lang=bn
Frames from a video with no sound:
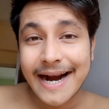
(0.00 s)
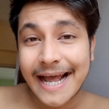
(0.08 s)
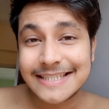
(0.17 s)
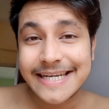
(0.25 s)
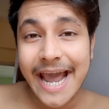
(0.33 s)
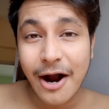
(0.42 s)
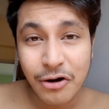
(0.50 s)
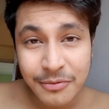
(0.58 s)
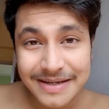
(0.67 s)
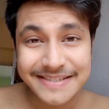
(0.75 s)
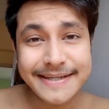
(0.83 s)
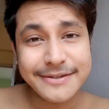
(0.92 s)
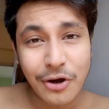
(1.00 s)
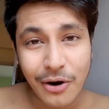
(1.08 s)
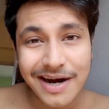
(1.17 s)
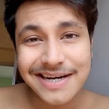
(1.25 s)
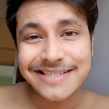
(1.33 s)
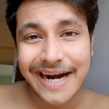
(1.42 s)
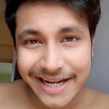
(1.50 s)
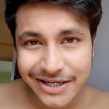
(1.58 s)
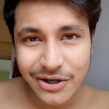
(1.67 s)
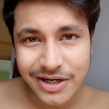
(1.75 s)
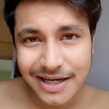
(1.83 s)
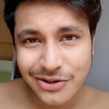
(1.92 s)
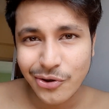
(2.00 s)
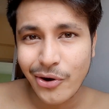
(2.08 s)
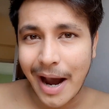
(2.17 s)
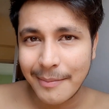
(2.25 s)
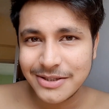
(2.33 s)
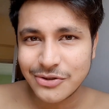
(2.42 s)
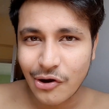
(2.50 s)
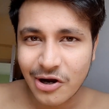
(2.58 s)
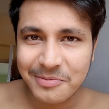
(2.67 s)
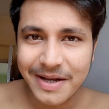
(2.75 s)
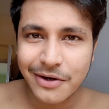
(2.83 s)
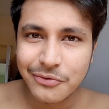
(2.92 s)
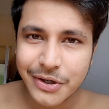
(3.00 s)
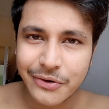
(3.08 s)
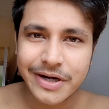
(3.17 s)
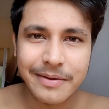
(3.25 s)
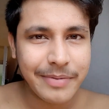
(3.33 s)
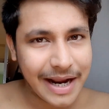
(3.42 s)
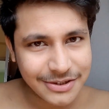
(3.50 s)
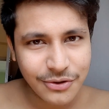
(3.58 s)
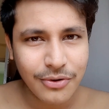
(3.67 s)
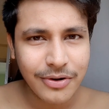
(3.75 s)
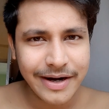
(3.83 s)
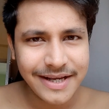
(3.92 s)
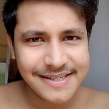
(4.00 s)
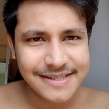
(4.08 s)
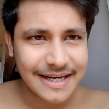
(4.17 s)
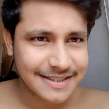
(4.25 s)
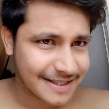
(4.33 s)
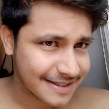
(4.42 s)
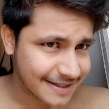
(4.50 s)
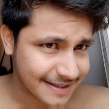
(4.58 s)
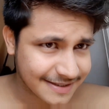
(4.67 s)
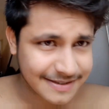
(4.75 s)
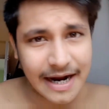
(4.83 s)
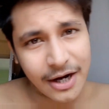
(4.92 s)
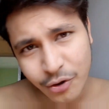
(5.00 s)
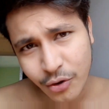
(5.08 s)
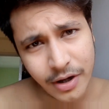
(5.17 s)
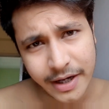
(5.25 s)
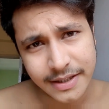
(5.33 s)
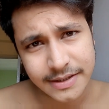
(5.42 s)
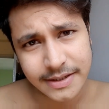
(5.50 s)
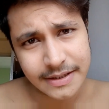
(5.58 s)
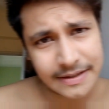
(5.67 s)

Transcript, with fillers: আর আজকে এখন বাসছে সকাল সাড়ে নটা তো আমি সকালবেলা উঠে উঠে ব্রাশও করে নিয়েছি তার সাথে সাথে স্নানও করে নিয়েছি